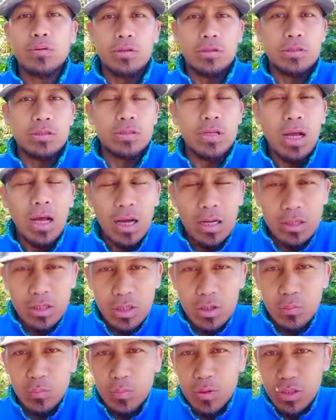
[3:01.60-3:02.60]
sa
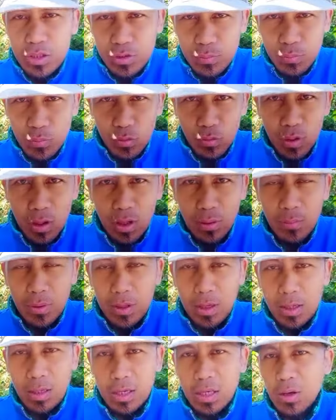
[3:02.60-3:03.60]
atin mismo ang
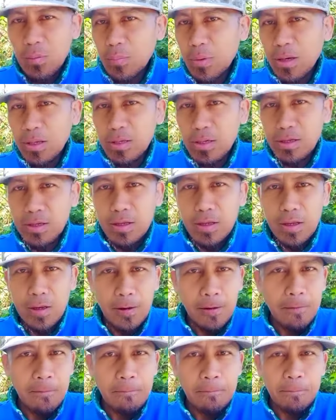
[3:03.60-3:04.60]
mga kayamanan na
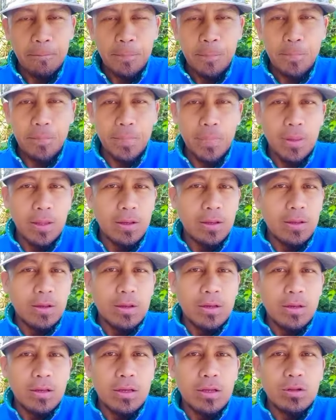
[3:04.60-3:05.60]
yan.
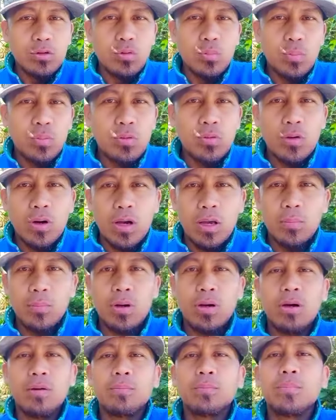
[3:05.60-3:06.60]
Ito po ay
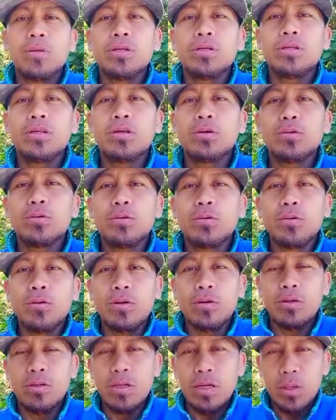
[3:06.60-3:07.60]
mga video
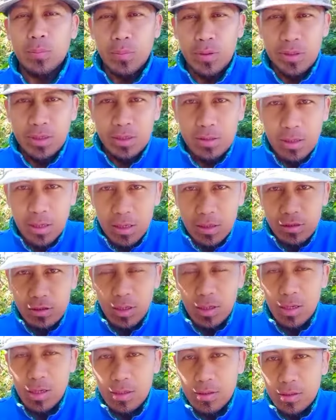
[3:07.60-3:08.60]
na ipinadala
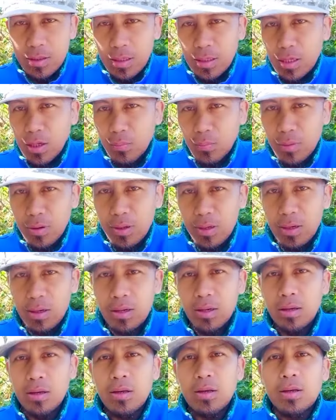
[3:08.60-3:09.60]
sa atin ng mga
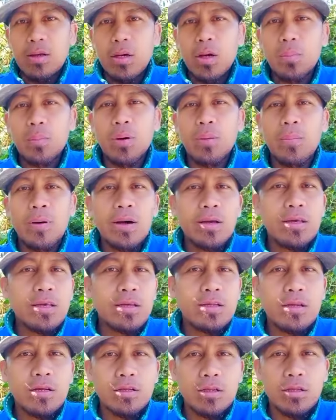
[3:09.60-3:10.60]

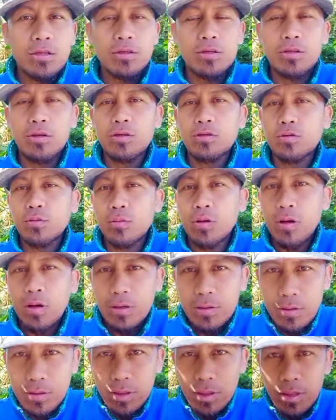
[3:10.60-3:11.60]
kababayan nating treasure
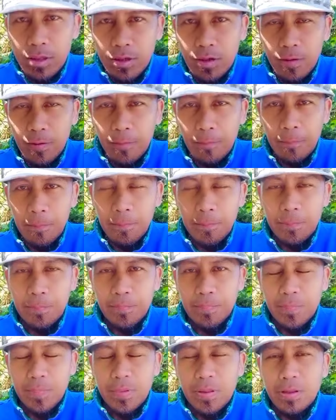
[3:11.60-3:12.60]
hunter
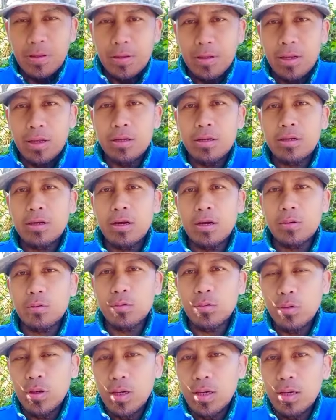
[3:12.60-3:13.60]
na
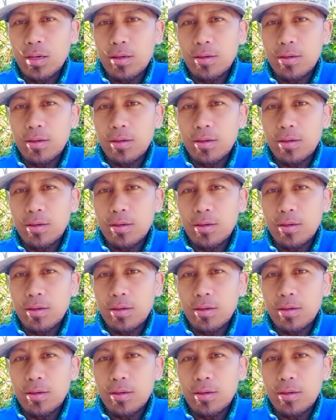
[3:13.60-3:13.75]
nakakuha